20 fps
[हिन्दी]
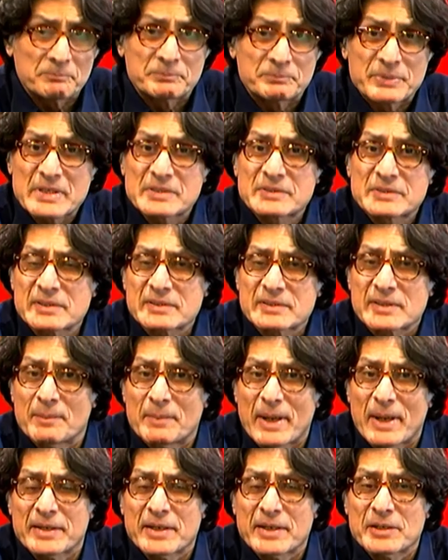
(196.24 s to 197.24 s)
प्रिजनर्स
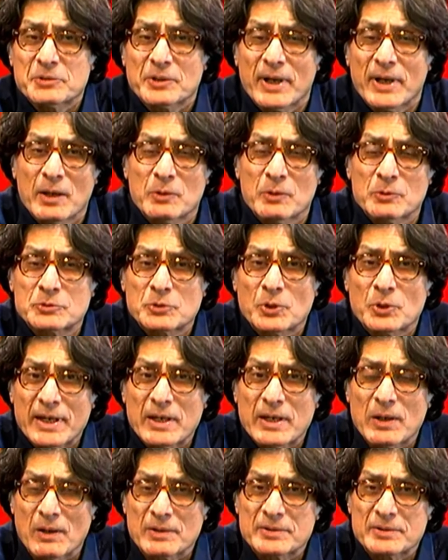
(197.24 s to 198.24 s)
कमेटी जो है उसको
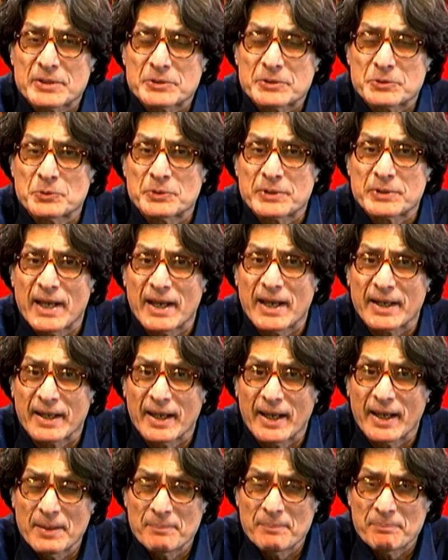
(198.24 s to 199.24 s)
रिकॉन्स्टिट्यूट किया
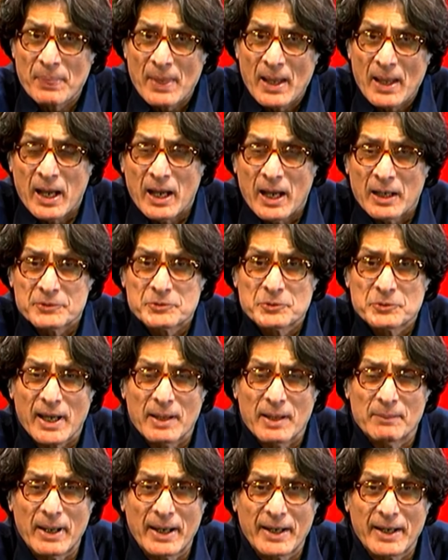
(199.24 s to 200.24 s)
गया है क्योंकि
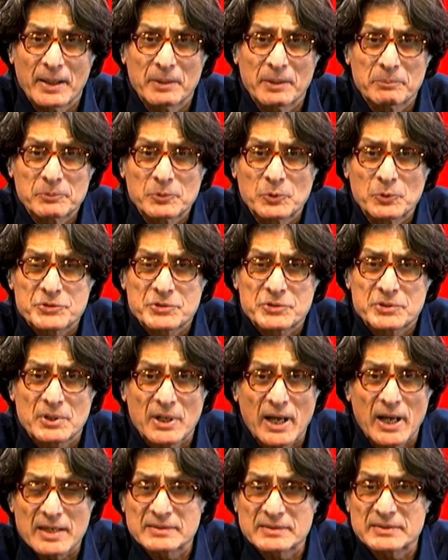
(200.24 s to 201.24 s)
हमारे कुछ
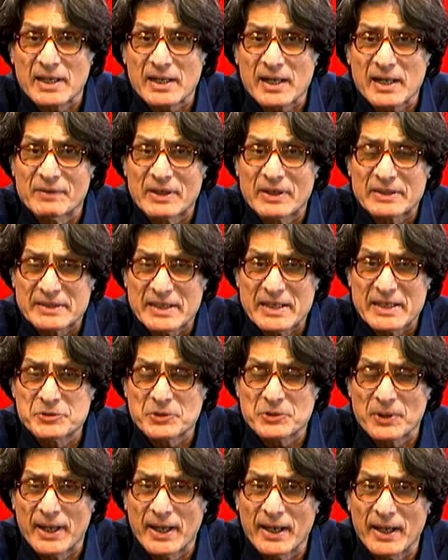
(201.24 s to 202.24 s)
ख़ासकर ख़वातीन
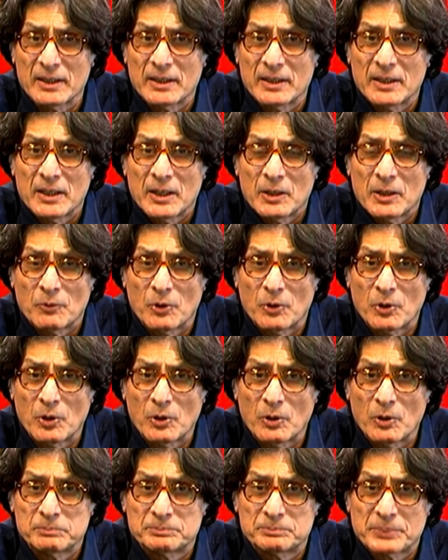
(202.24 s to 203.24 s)
जो हैं वो
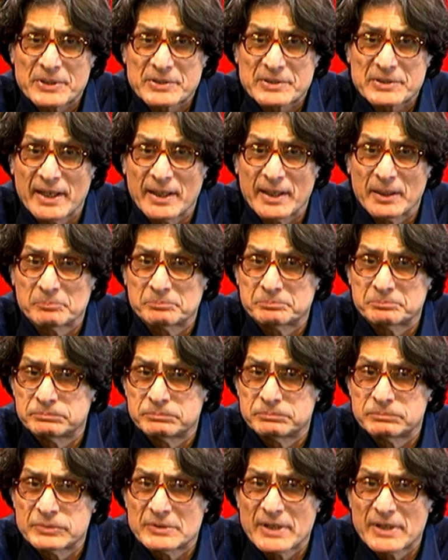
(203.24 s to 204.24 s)
पिछले
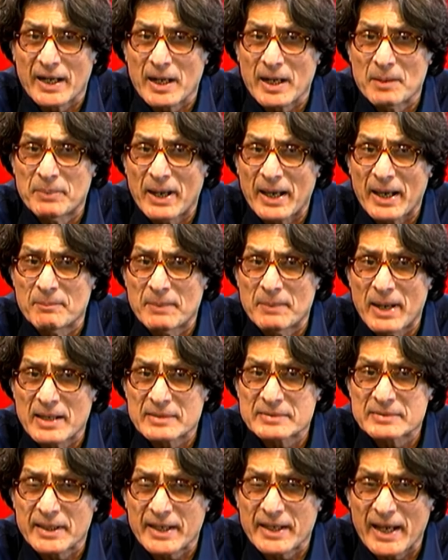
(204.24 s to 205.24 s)
11-12 माह
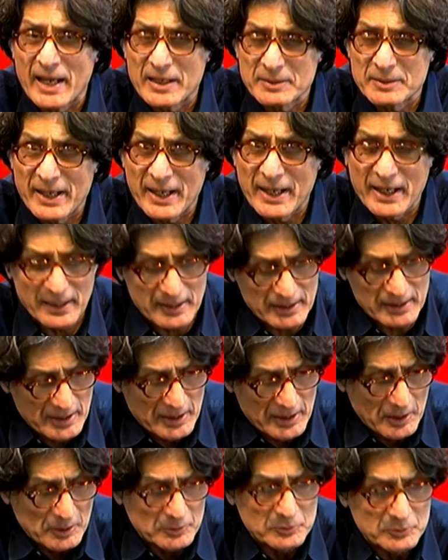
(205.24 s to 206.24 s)
से कैद में हैं
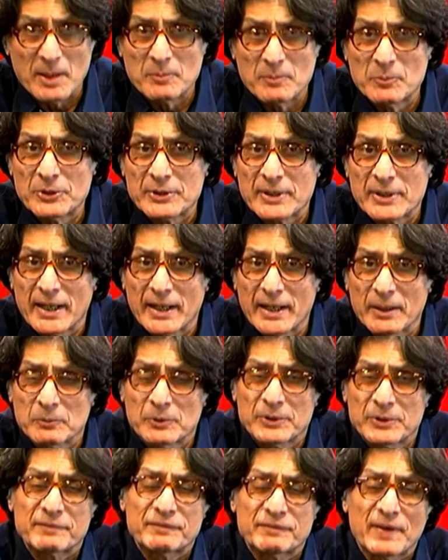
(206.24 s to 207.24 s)
तो हम उनके
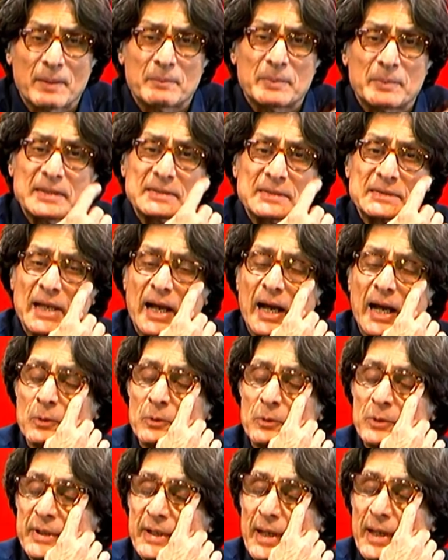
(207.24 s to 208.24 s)
उनकी फैमिलीज़ का
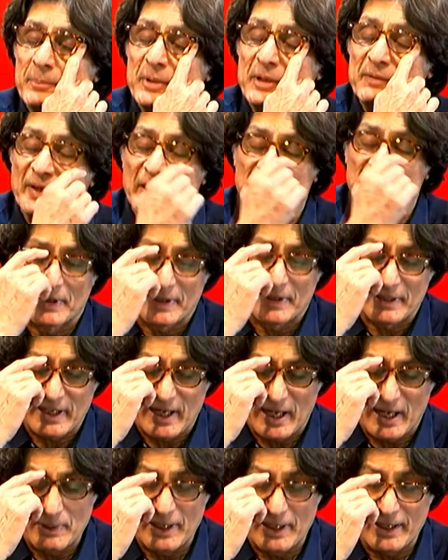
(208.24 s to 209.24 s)
और उनकी अपनी वेलफेयर
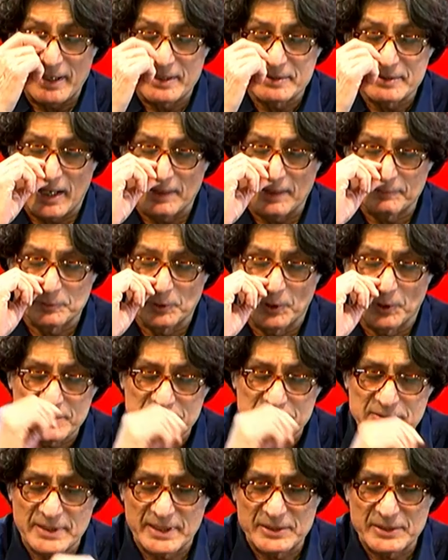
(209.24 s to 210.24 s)
का हमारी इंसाफ
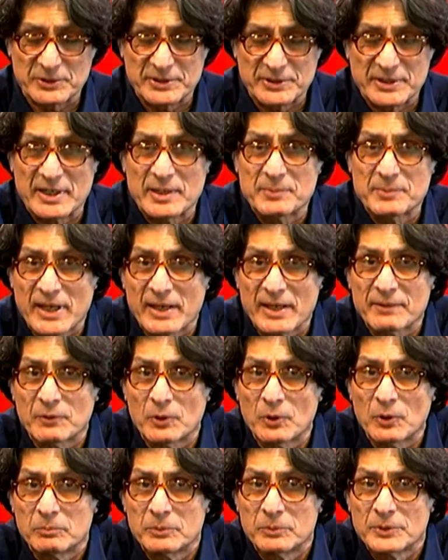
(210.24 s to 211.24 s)
लॉयर्स की जो टीम्स हैं
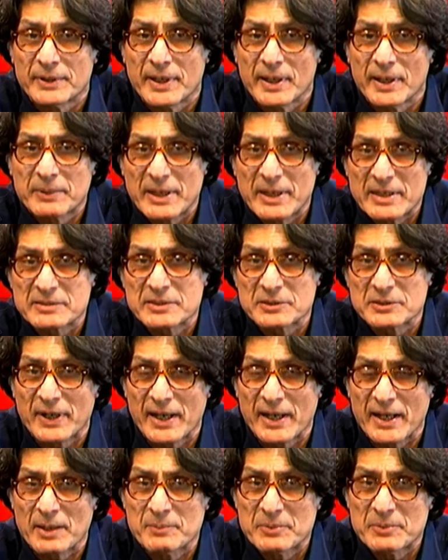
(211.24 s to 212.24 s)
वो उनके केसेस
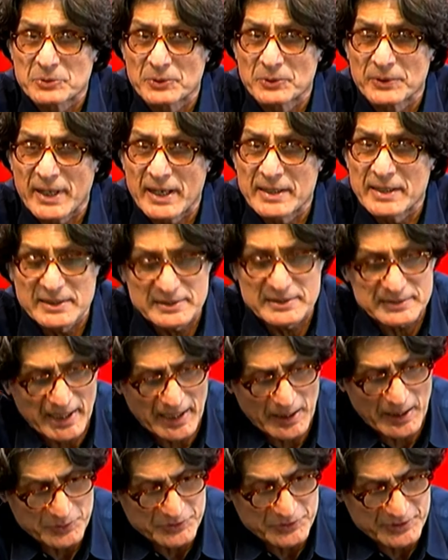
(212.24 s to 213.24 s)
वगैरह भी सुन रही थी
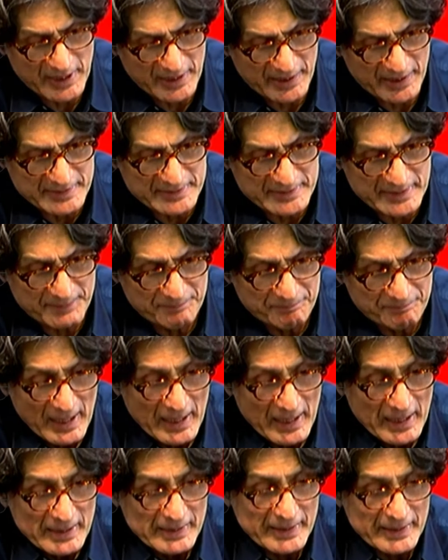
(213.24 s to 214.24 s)
सारा कुछ कर रही थी
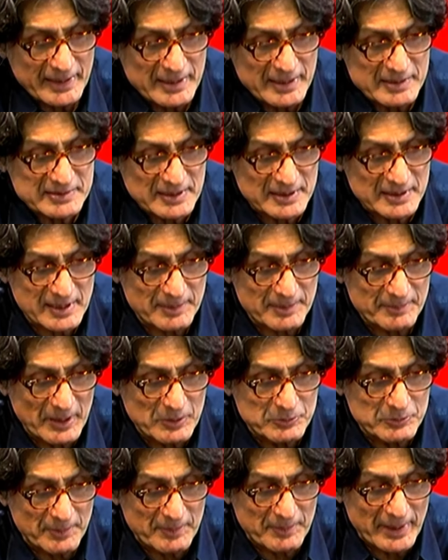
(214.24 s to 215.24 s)
लेकिन इस सिलसिले में
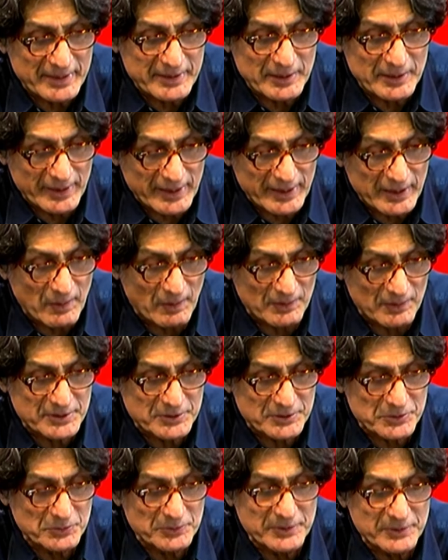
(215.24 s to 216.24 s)
उस कमेटी को
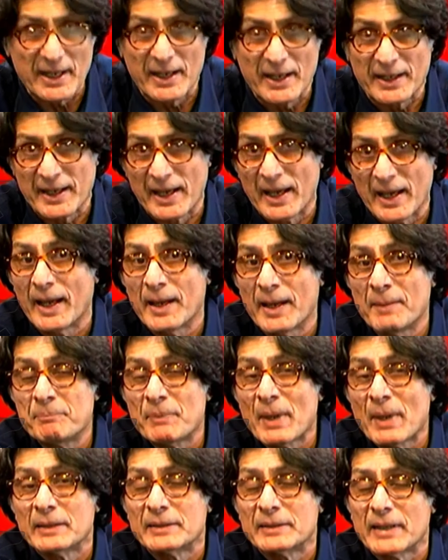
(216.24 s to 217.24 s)
रिकॉन्स्टिट्यूट किया गया है
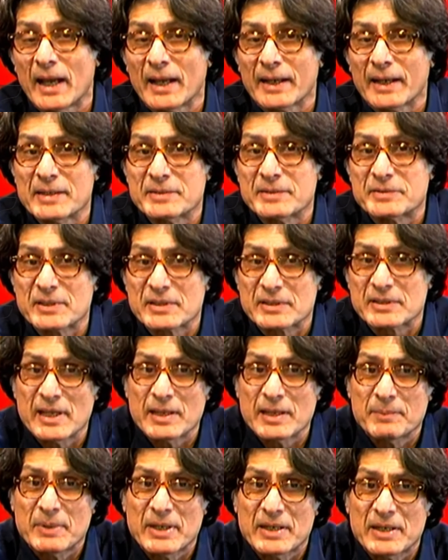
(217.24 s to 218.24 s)
ताकि
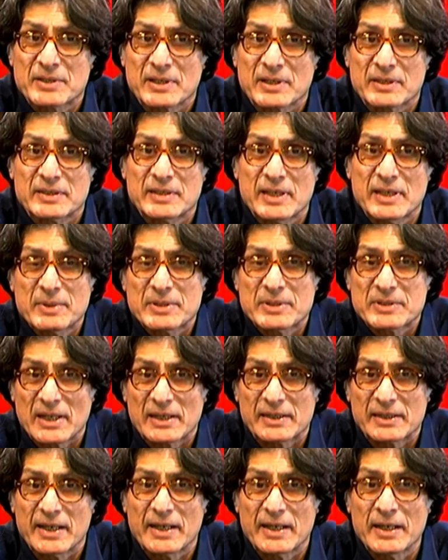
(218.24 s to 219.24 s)
जितनी भी जितनी भी
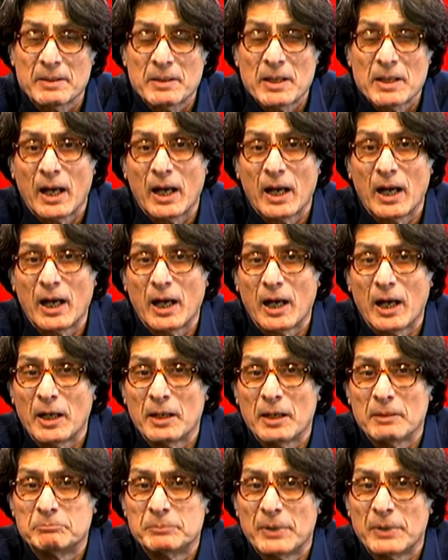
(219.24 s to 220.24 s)
जल्दी आ,
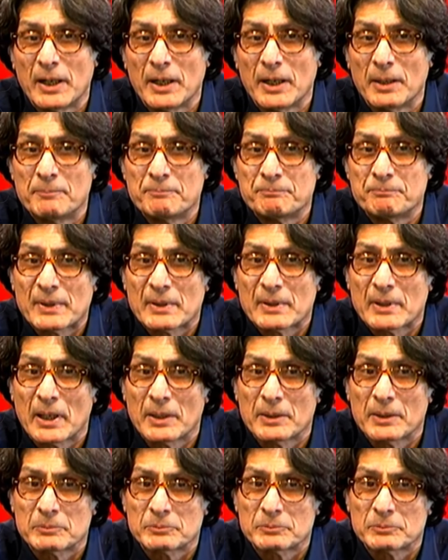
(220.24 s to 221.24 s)

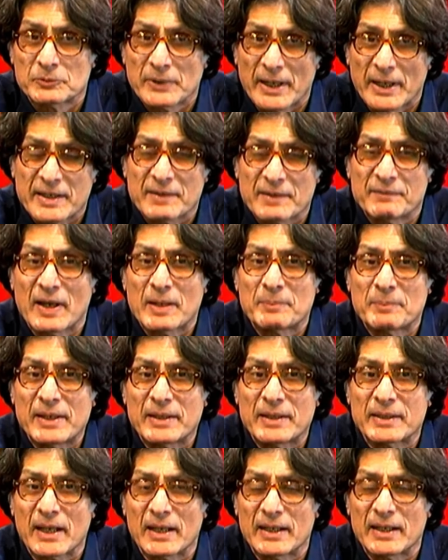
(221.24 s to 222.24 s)
आ, इनकी
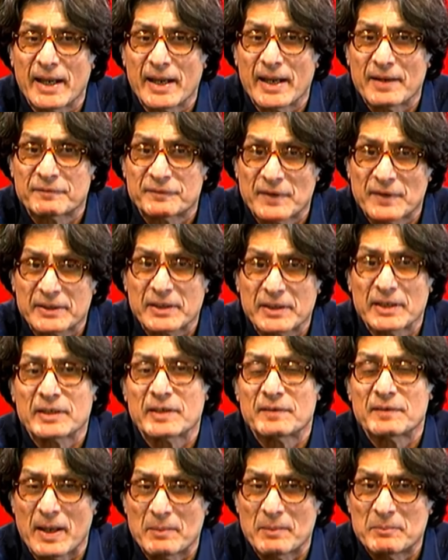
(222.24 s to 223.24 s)
वेलबींग के लिए एफर्ट
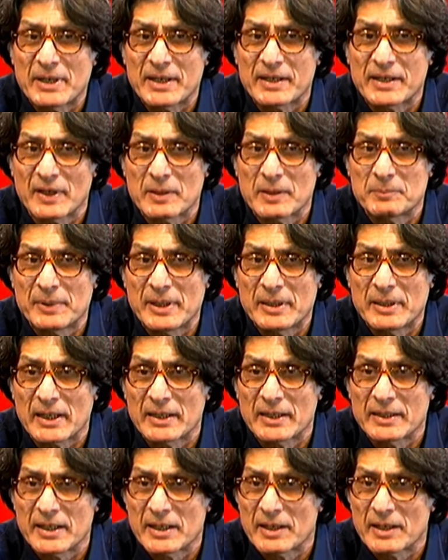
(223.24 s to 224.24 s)
इनकी फैमिली की वेलबींग
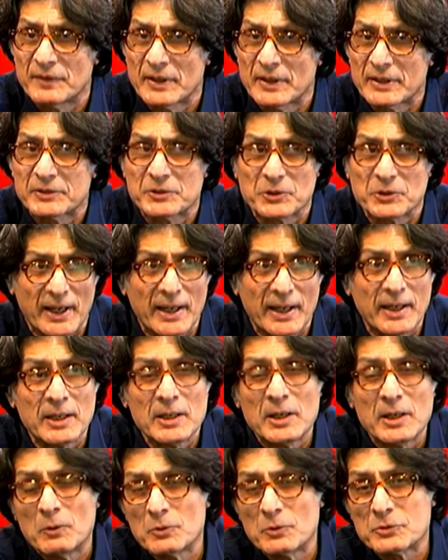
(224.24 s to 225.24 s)
के लिए एफर्ट जो है
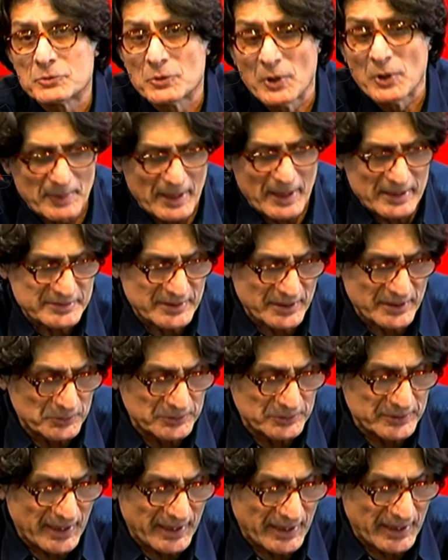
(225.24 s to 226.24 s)
उसको हम
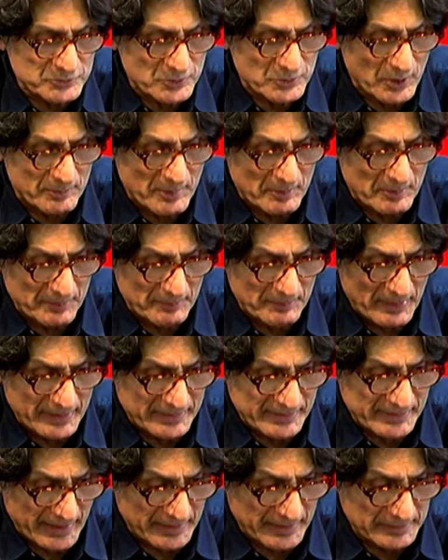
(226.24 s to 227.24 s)
एक्सिक्यूट करें उसको हम
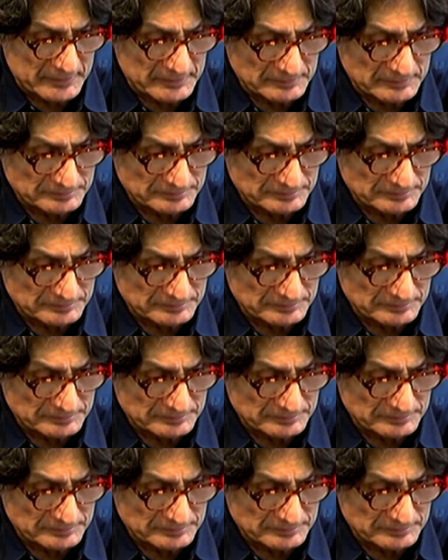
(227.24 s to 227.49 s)
इम्प्लीमेंट करें